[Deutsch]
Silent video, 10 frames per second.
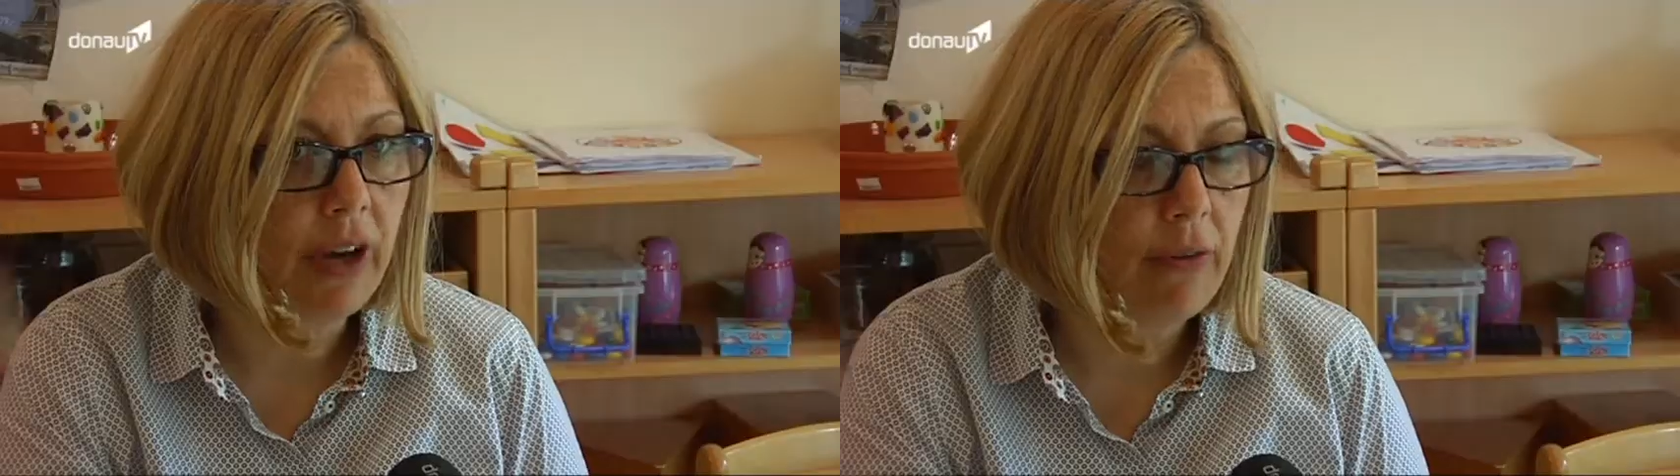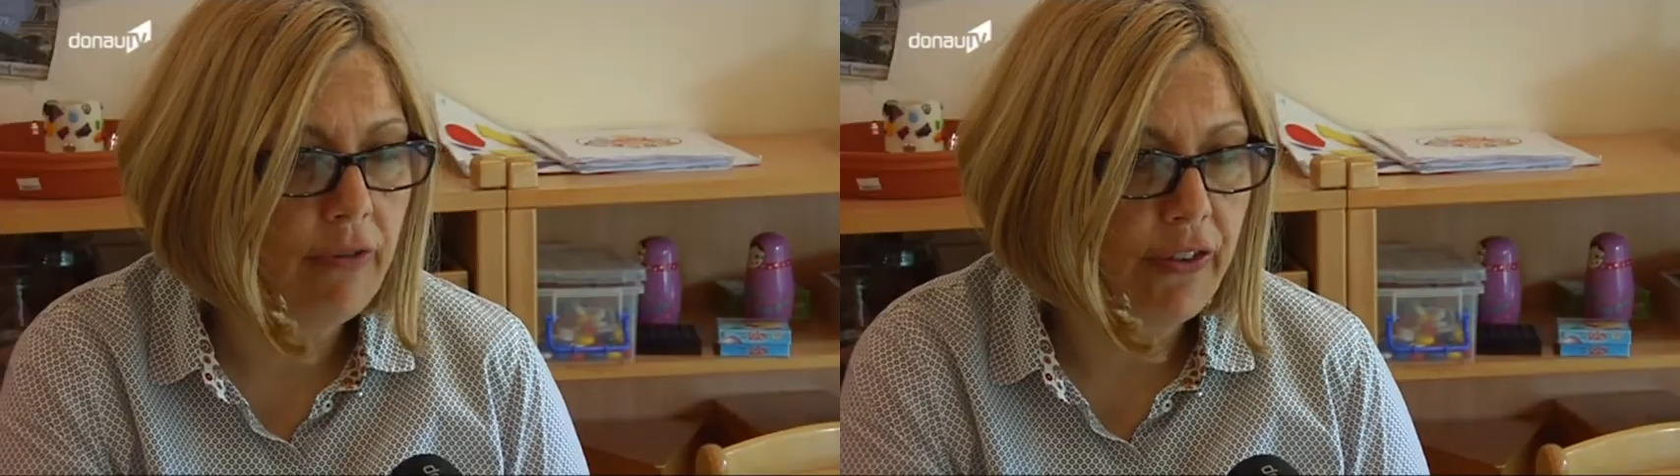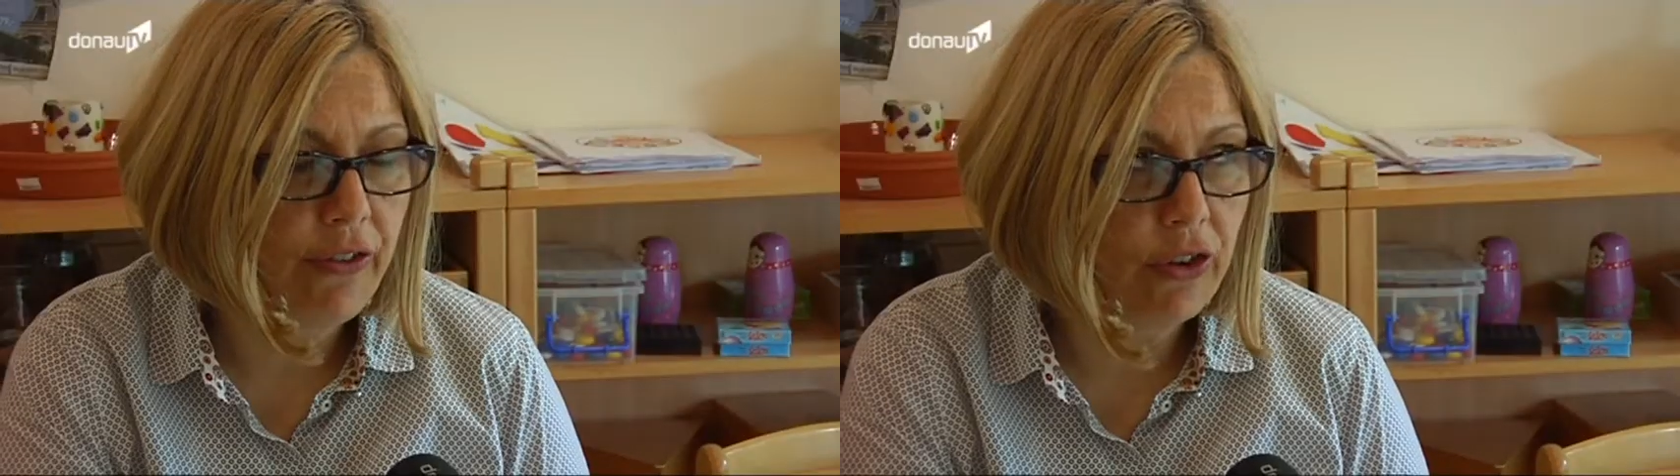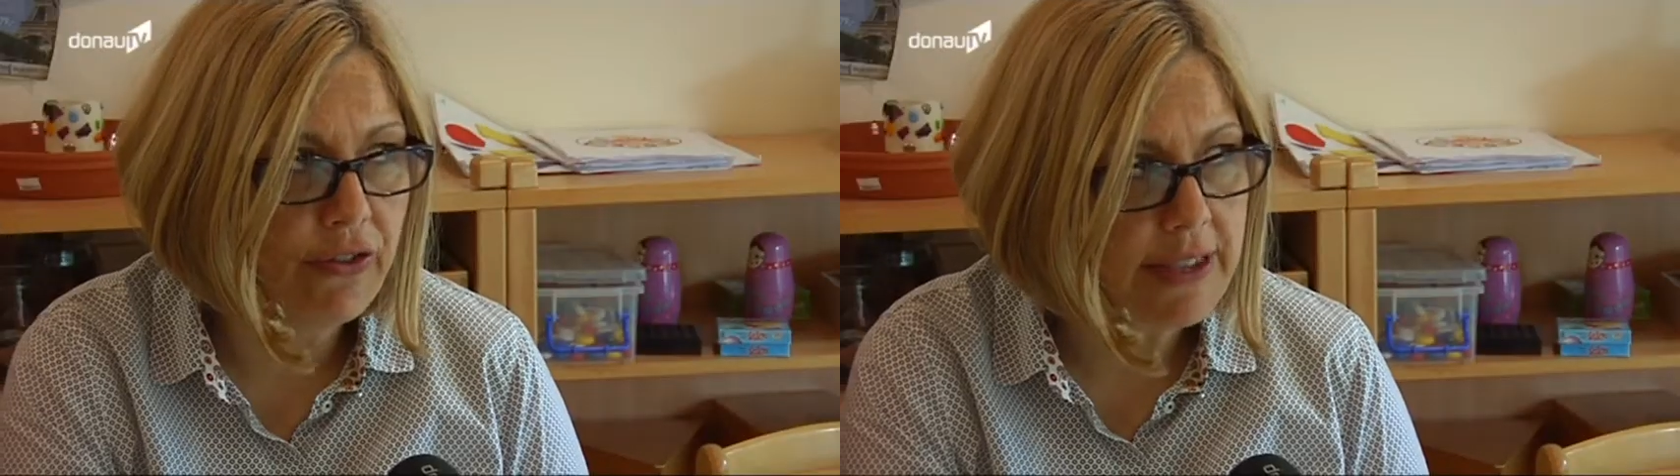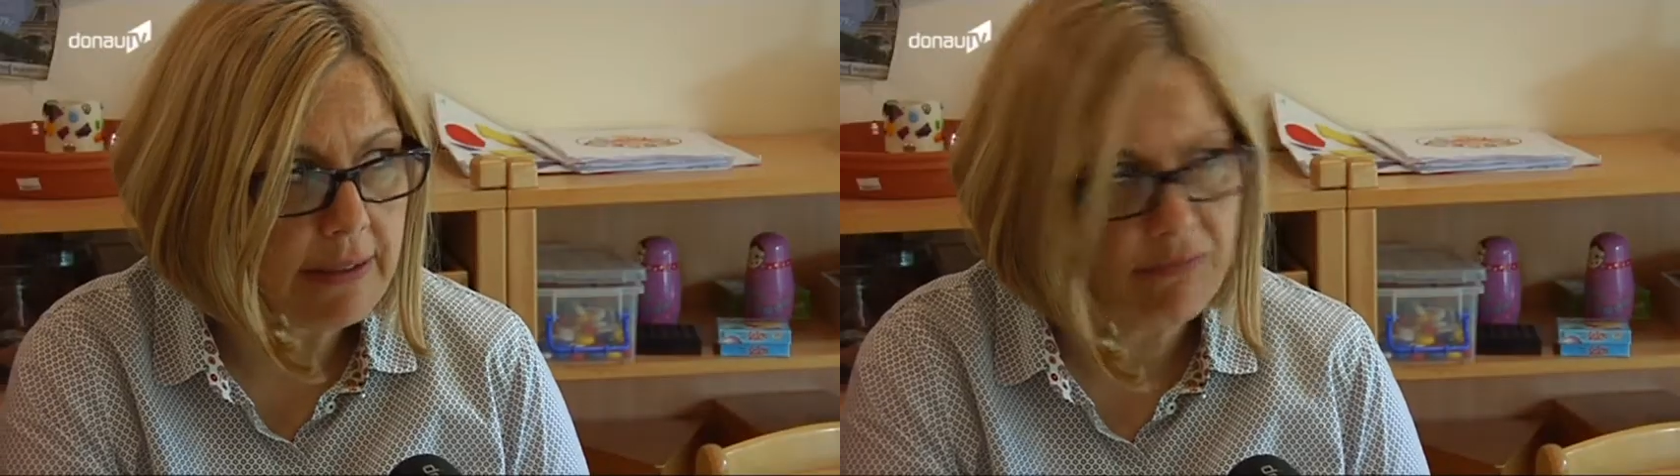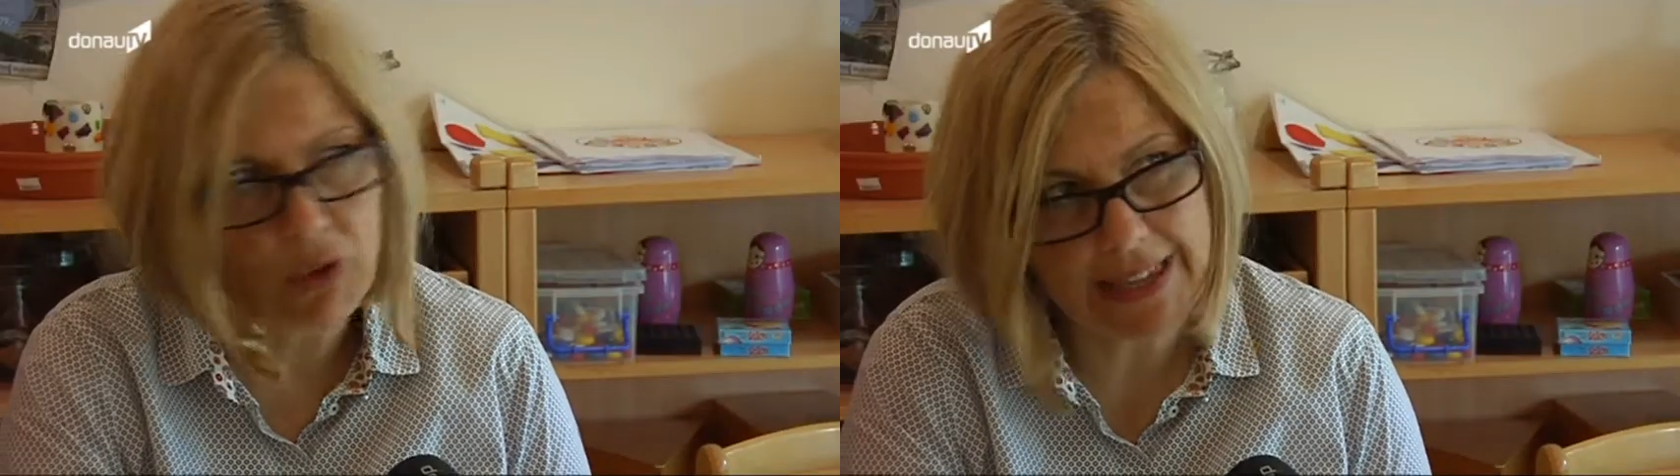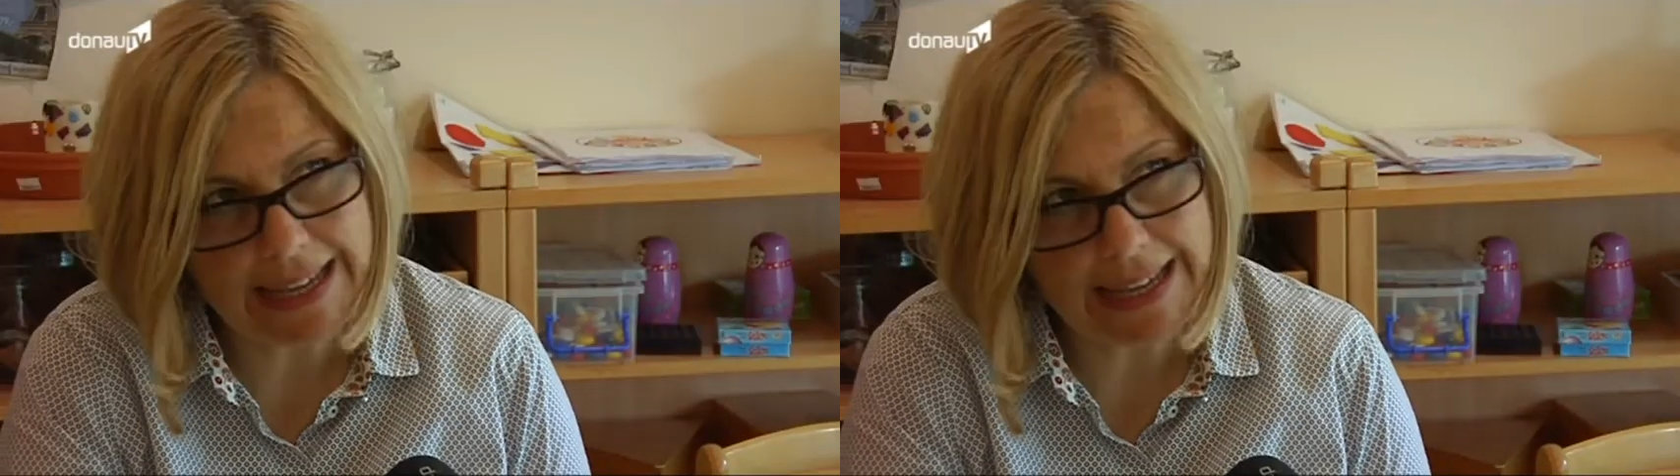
Wir haben vor fünf oder